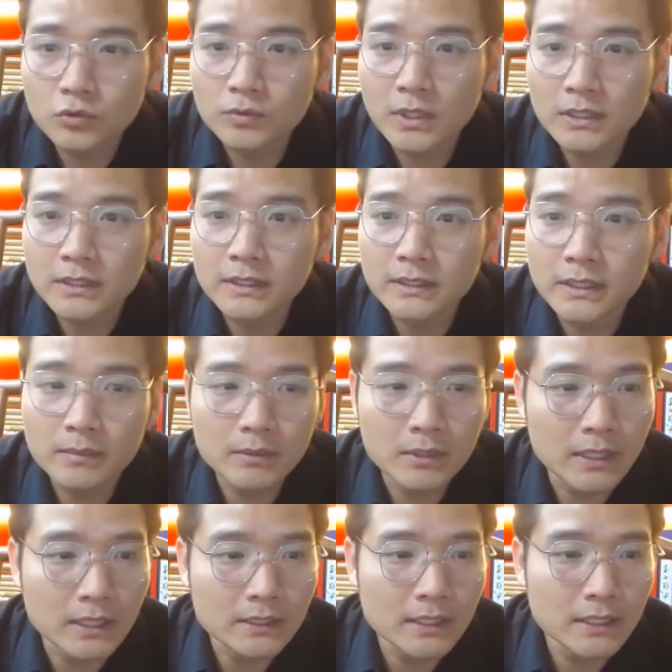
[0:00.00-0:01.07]
Chúng ta nhìn tiếp
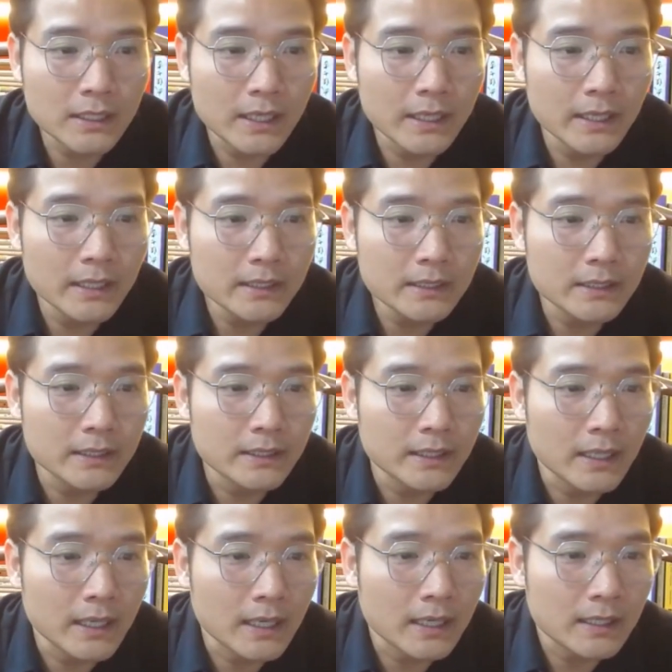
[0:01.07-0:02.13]
tới các thiết kế
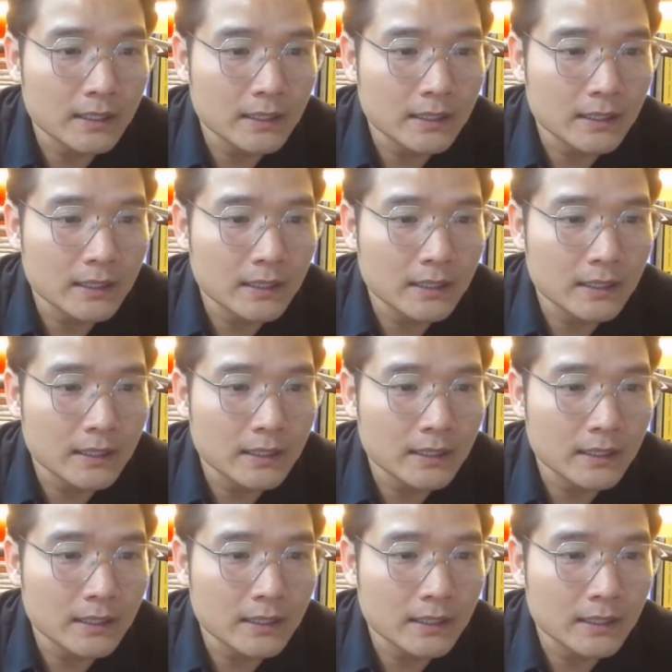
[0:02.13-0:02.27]
thì